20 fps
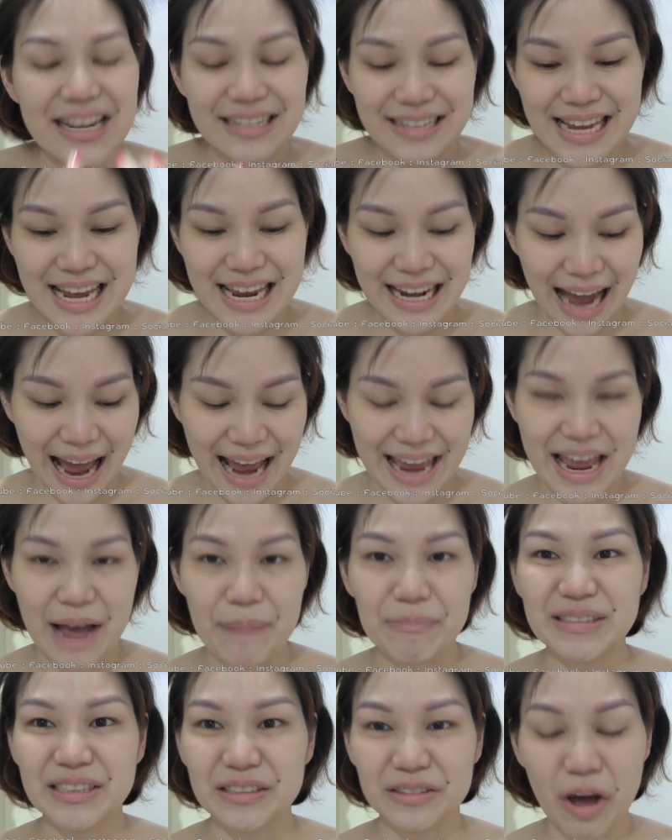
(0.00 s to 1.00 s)
ซี่ใน
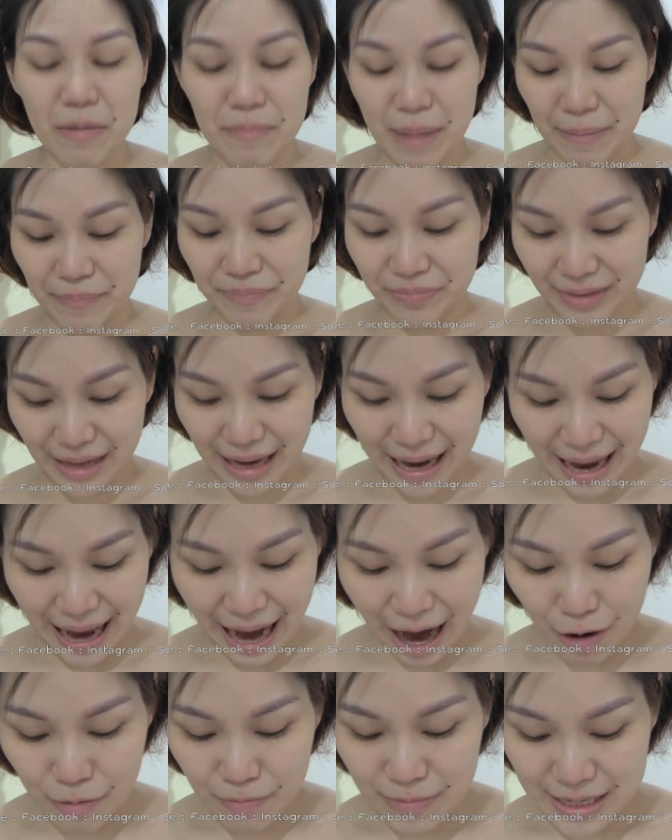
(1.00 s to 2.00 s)
อ่ะมันจะต้องแบบ
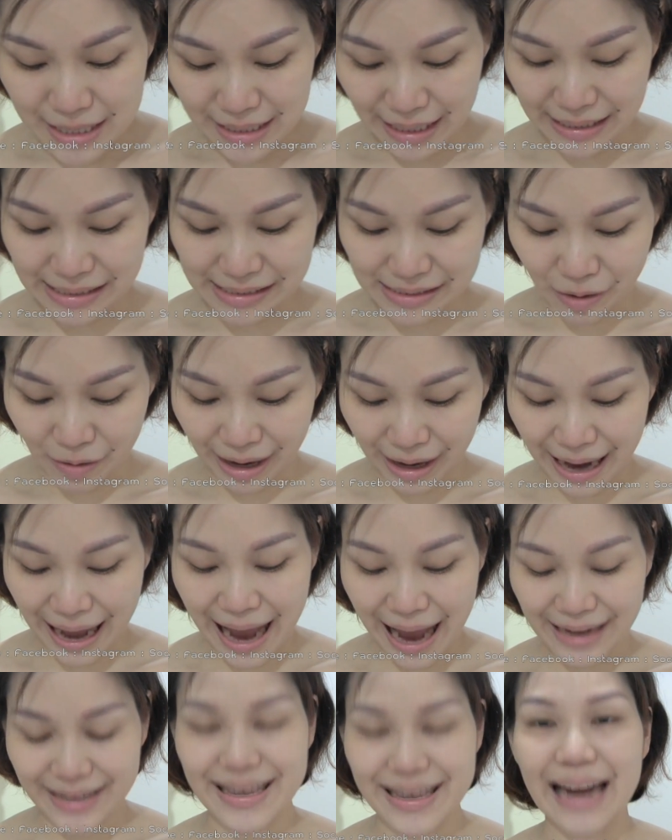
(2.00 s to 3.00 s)
เอามือทั้งสอง
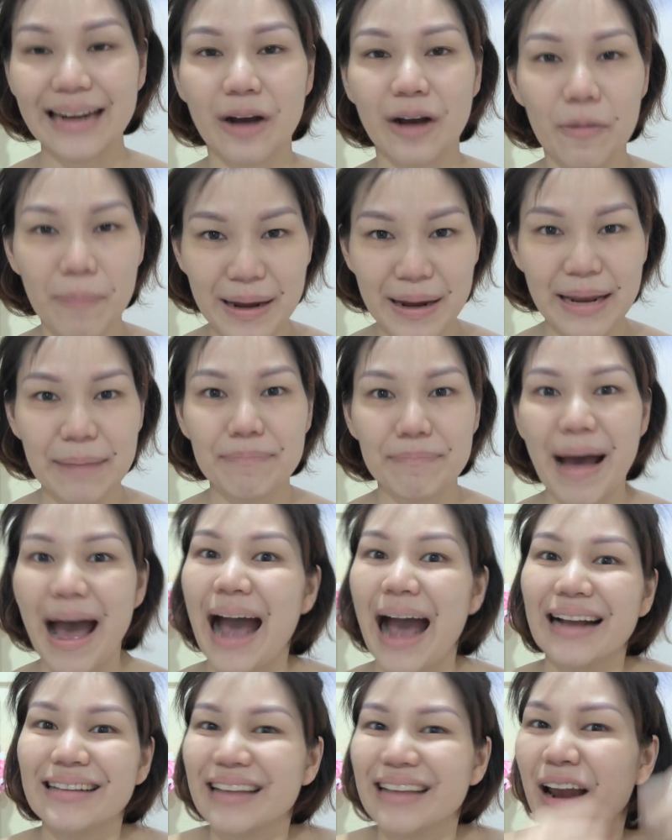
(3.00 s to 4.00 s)
ข้างยัดเข้าไปใน
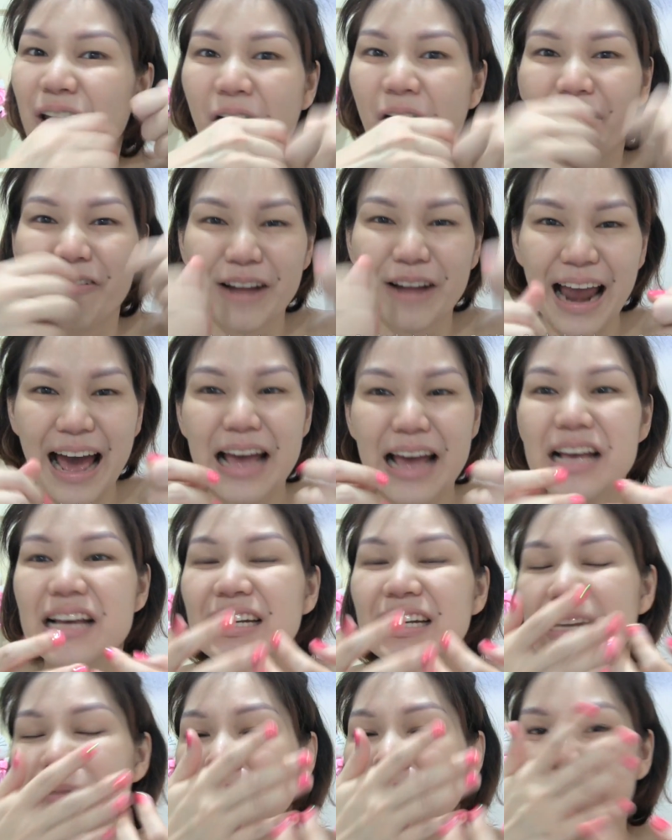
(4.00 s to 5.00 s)
ปากตลอดเวลา
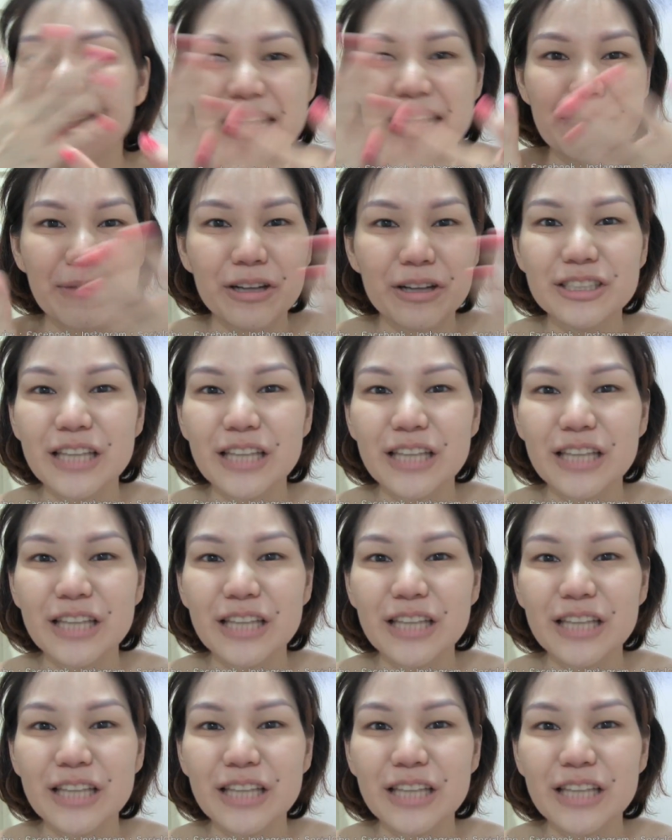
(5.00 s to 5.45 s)
ลิปสติกมัน